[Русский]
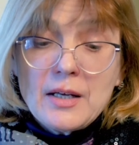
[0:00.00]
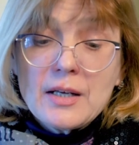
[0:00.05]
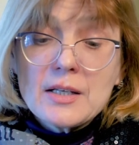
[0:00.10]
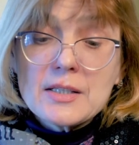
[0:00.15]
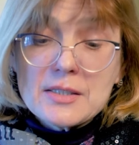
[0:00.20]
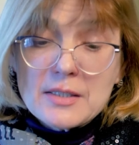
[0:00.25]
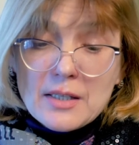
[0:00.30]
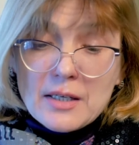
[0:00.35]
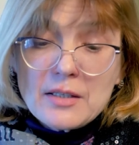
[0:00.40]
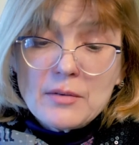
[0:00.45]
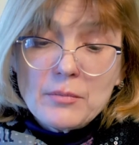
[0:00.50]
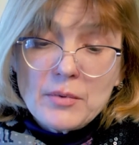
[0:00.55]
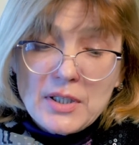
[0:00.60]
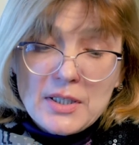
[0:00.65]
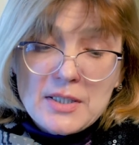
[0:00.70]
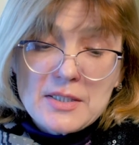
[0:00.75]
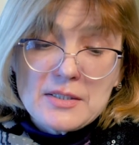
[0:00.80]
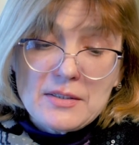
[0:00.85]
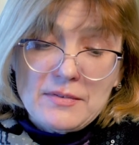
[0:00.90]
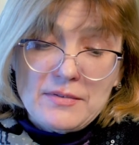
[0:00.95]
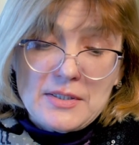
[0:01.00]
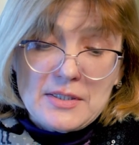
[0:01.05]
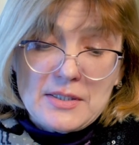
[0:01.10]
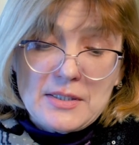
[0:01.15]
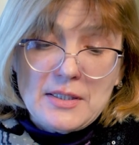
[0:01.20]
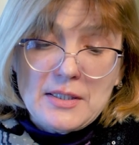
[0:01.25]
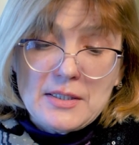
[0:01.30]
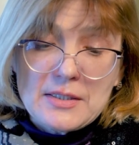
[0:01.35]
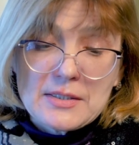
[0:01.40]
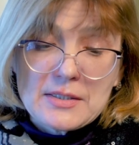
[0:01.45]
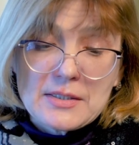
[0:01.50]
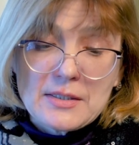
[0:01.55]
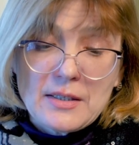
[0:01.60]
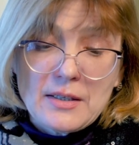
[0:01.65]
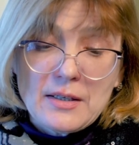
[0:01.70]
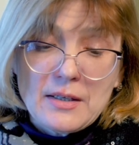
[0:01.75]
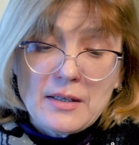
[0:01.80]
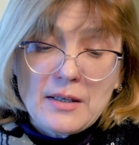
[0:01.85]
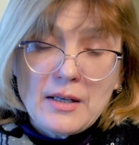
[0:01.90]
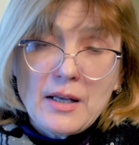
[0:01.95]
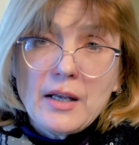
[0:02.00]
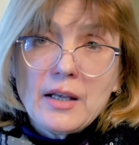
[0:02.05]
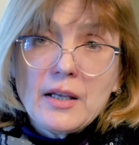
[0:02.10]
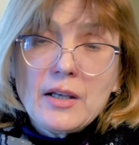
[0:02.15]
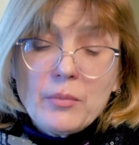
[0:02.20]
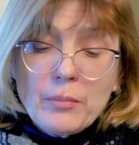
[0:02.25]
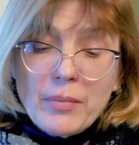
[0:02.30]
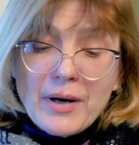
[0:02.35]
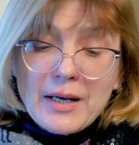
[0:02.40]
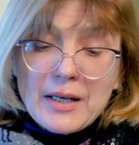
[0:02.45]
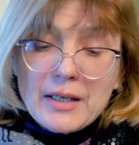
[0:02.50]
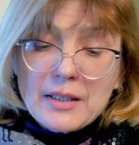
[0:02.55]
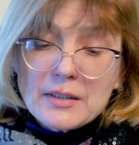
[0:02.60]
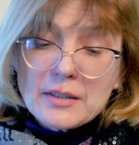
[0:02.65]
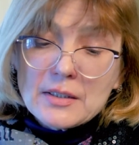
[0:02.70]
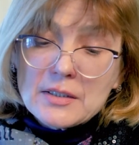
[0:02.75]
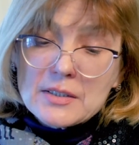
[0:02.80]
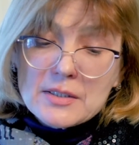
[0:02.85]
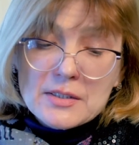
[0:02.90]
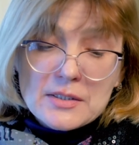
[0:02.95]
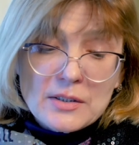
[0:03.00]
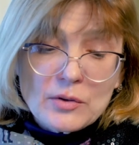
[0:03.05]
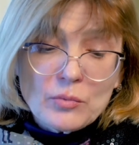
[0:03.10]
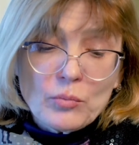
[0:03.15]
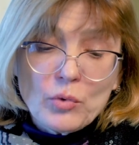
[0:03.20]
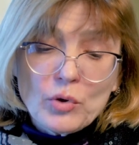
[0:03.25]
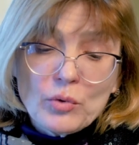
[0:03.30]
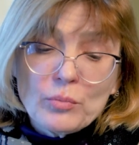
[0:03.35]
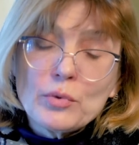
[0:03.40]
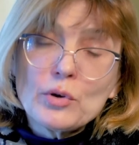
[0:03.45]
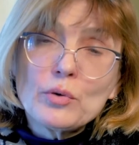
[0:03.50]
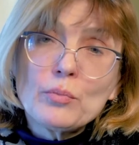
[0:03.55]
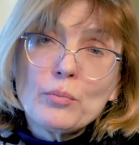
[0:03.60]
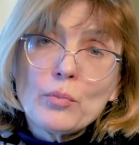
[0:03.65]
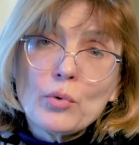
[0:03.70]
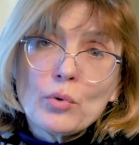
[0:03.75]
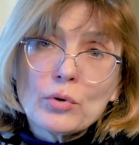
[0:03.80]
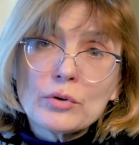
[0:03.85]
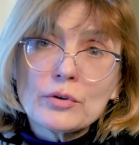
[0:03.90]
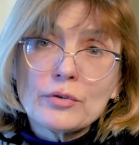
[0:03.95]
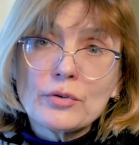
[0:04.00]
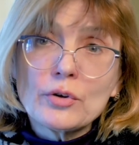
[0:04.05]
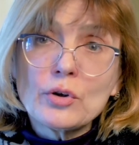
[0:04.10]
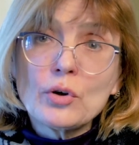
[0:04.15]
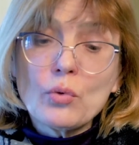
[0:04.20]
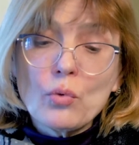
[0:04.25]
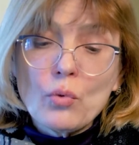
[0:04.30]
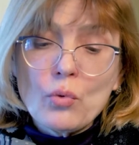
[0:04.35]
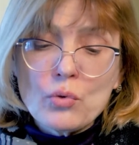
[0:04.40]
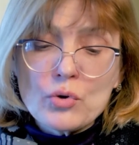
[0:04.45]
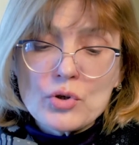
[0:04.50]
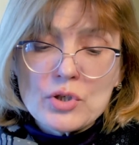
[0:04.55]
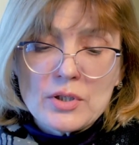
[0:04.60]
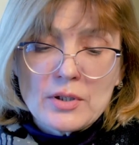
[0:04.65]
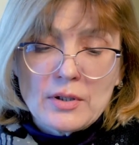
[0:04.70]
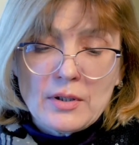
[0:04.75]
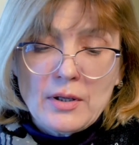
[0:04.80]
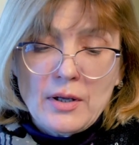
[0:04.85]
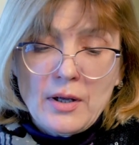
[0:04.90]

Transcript: Станем есть и веселиться, ибо этот сын мой был мертв и ожил,